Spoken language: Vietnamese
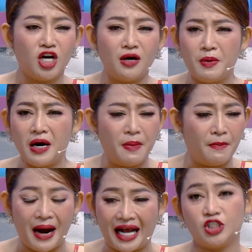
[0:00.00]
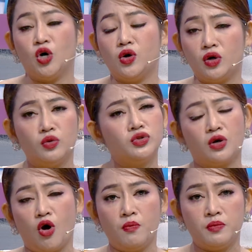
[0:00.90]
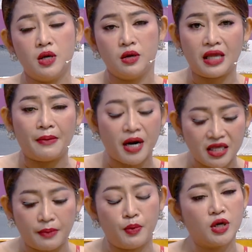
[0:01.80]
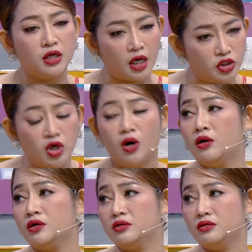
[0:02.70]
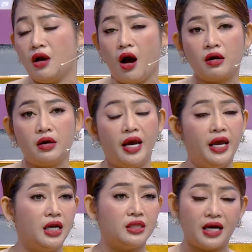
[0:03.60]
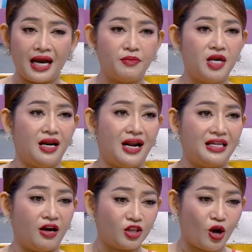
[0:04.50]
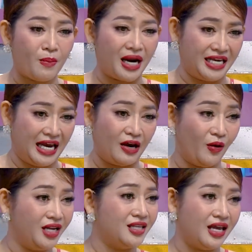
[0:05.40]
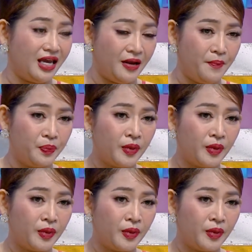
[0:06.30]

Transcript: trong phư của bạn trong không rừng com tàng đây tàng con cứ thấy chọc ót hiền ta cầm thì nè na tông mà để giặt thổi ní tê